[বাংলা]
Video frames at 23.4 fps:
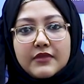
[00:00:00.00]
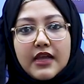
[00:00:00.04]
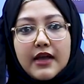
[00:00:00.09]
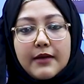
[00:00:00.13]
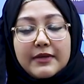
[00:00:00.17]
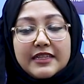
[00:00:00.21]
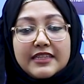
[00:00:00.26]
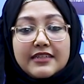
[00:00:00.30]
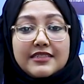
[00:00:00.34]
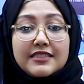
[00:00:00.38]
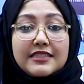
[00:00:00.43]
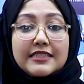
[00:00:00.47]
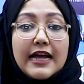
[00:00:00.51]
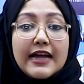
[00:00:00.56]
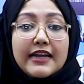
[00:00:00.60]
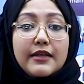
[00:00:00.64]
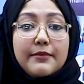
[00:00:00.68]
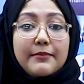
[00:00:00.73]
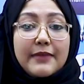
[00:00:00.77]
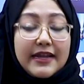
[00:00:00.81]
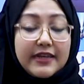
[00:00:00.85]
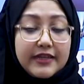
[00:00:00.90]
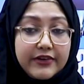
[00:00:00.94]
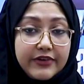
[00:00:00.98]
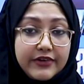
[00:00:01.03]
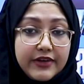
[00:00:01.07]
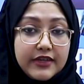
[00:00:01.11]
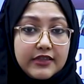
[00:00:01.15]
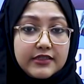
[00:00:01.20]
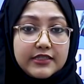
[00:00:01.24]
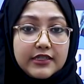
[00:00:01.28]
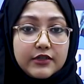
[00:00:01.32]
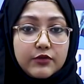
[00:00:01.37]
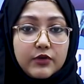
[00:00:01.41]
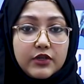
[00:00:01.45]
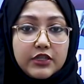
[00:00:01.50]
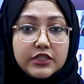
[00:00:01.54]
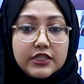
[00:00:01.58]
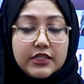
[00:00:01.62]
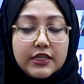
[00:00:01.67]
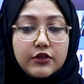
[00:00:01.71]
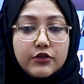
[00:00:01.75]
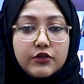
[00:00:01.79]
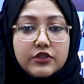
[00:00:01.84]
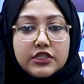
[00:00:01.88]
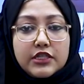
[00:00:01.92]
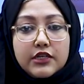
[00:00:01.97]
আমাদের স্টাডি ম্যাটেরিয়াল যেগুলো
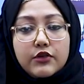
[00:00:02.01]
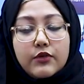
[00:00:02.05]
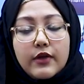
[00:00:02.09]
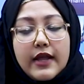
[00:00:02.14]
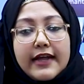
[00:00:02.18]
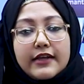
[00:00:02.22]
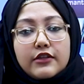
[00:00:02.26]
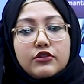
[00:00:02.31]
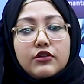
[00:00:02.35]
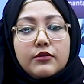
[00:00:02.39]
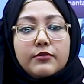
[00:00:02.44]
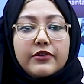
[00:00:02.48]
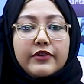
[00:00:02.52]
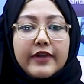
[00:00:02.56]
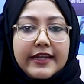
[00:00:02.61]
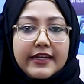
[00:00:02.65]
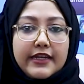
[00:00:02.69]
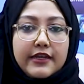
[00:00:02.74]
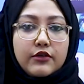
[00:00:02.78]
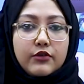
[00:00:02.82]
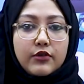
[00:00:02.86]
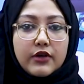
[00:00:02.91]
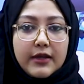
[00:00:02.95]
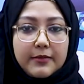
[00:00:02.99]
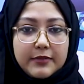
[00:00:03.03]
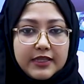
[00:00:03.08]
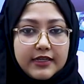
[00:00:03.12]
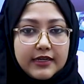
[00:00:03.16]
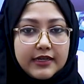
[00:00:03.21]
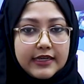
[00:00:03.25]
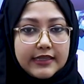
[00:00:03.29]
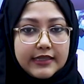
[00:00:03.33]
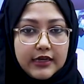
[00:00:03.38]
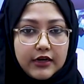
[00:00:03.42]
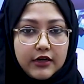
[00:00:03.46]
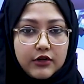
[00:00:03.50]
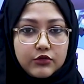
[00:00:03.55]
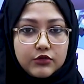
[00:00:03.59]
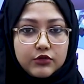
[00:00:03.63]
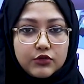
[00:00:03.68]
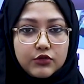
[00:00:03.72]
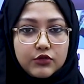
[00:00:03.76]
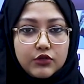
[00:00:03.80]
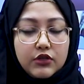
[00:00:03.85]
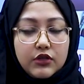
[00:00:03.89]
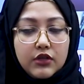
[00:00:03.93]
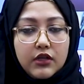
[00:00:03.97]
ছিল সেগুলো একদম রেডি করে আমাদেরকে দেওয়া
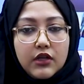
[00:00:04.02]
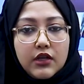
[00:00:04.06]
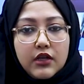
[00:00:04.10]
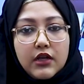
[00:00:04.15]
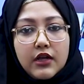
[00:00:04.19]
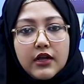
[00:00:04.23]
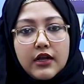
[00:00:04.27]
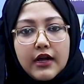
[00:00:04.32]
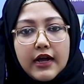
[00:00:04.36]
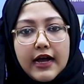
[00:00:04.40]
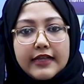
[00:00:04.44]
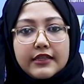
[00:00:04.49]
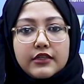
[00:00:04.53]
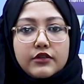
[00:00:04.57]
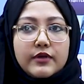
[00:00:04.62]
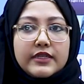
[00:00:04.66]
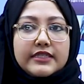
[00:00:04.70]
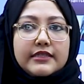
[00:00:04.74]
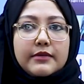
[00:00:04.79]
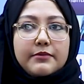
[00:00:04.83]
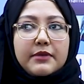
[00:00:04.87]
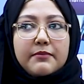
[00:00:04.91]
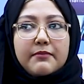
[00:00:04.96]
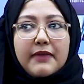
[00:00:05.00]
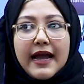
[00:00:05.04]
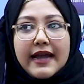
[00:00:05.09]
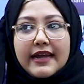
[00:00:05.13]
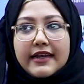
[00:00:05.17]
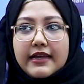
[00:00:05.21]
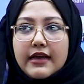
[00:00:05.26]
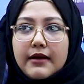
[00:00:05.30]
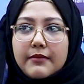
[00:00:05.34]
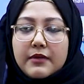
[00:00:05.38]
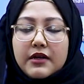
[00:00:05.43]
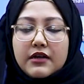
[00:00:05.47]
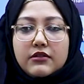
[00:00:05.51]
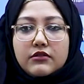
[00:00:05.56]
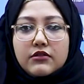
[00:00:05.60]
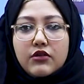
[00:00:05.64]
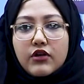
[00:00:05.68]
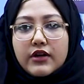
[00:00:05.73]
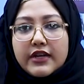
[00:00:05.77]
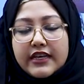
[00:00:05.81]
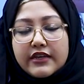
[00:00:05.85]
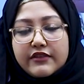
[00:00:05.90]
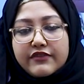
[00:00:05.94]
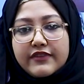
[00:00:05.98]
হতো আদারওয়াইজ আমি বাইরে আমার
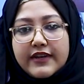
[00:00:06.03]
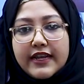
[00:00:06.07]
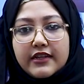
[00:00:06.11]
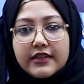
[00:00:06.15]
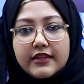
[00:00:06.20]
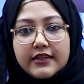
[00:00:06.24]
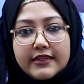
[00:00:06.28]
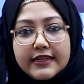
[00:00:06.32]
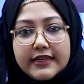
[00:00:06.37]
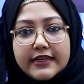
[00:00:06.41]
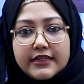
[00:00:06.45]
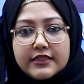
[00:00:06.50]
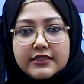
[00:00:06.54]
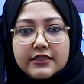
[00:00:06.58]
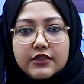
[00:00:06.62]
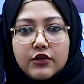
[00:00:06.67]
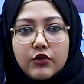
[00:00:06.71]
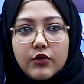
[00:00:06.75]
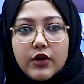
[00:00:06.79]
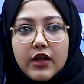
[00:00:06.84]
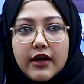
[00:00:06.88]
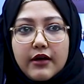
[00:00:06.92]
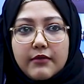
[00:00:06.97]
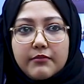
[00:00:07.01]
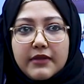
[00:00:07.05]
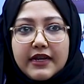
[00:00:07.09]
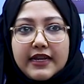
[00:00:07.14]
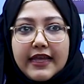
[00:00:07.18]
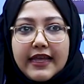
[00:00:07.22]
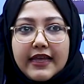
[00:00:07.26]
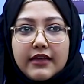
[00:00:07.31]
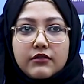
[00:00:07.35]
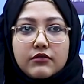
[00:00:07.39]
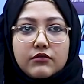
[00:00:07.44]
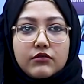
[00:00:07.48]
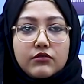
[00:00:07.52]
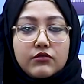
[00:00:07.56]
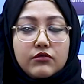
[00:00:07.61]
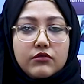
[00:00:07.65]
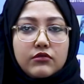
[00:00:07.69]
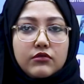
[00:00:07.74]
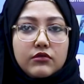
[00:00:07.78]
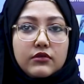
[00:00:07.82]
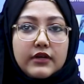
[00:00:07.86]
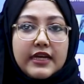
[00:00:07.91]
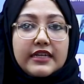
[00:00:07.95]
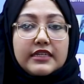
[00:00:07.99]
অনেক ফ্রেন্ডদের দেখেছি ওরা মানে
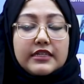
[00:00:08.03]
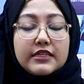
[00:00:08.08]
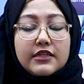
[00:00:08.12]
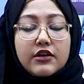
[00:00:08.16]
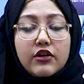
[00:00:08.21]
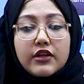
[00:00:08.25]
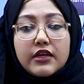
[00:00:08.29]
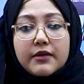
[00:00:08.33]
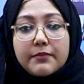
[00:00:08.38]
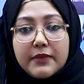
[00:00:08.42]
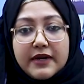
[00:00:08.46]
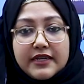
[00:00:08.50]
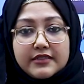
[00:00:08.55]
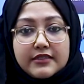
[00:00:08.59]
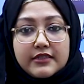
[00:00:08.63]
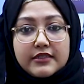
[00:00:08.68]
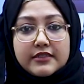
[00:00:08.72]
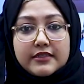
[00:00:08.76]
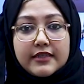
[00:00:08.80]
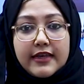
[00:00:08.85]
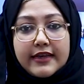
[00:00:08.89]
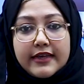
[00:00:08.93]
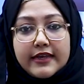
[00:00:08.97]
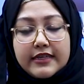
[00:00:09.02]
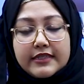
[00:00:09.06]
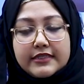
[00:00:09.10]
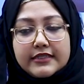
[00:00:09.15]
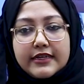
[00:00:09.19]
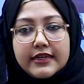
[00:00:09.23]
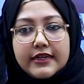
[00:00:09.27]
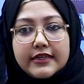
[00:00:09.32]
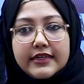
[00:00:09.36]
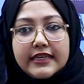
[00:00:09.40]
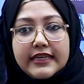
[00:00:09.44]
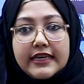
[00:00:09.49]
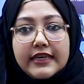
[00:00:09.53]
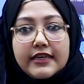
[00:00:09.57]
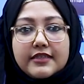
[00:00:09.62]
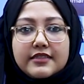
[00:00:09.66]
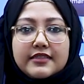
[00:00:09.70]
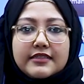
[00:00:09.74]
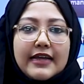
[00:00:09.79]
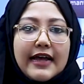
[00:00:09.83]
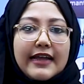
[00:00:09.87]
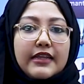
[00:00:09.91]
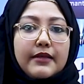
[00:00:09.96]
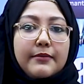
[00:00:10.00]
এটা নিয়ে অনেক পাজলস থাকে যে কি
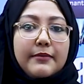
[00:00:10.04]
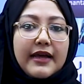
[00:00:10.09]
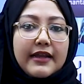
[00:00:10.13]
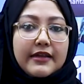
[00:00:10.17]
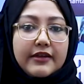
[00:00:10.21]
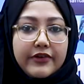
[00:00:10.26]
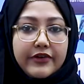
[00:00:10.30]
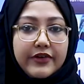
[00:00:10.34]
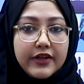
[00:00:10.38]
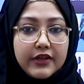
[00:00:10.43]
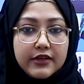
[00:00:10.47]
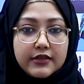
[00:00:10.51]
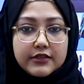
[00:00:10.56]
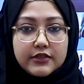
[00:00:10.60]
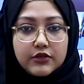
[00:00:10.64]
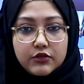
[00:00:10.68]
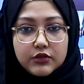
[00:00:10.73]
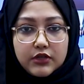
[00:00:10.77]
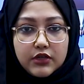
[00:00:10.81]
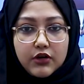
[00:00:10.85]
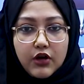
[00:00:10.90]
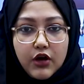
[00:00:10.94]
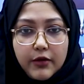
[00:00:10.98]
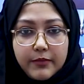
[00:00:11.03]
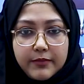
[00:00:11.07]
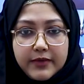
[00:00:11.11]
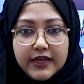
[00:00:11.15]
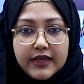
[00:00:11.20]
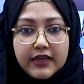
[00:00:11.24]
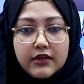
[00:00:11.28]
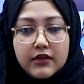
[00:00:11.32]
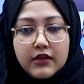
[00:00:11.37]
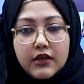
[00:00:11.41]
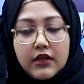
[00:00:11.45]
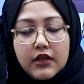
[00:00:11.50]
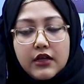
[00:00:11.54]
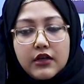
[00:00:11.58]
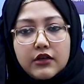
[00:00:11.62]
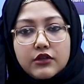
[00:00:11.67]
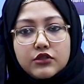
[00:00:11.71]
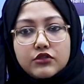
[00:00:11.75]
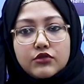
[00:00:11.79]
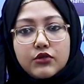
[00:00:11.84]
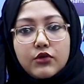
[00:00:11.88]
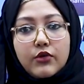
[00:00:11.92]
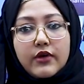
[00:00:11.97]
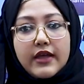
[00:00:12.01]
স্টাডি ম্যাটেরিয়ালটা ওদের হবে
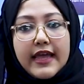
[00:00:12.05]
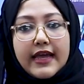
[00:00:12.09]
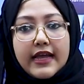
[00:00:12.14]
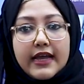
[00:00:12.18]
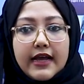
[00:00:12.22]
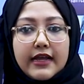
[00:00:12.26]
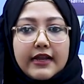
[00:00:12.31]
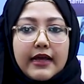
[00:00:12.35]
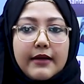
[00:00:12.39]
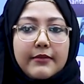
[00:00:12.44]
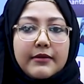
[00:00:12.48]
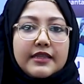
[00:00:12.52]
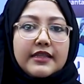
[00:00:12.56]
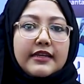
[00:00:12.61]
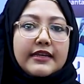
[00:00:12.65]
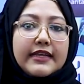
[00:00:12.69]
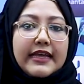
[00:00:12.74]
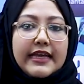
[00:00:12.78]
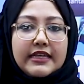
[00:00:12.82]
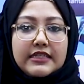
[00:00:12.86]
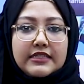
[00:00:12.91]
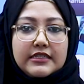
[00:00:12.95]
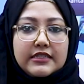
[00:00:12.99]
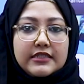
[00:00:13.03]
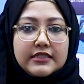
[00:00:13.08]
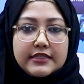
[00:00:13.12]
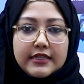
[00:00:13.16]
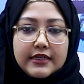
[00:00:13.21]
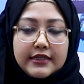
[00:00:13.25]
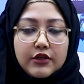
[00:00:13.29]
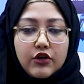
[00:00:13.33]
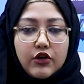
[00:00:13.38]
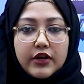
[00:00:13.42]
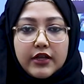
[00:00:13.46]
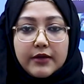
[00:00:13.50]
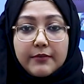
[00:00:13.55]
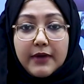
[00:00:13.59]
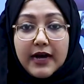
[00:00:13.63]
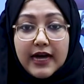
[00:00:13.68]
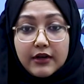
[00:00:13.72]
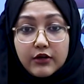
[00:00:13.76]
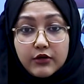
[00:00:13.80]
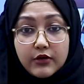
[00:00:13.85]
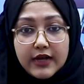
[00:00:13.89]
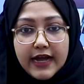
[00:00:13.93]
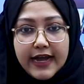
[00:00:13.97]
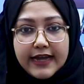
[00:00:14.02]
সো এখানে আমাদেরকে এই জিনিসটা নিয়ে অনেক
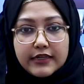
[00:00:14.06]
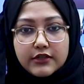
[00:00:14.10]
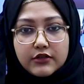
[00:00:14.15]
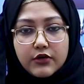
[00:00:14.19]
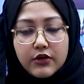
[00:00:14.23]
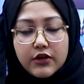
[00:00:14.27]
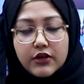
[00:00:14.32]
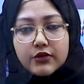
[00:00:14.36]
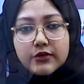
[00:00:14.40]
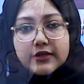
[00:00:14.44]
ভালো গাইড করা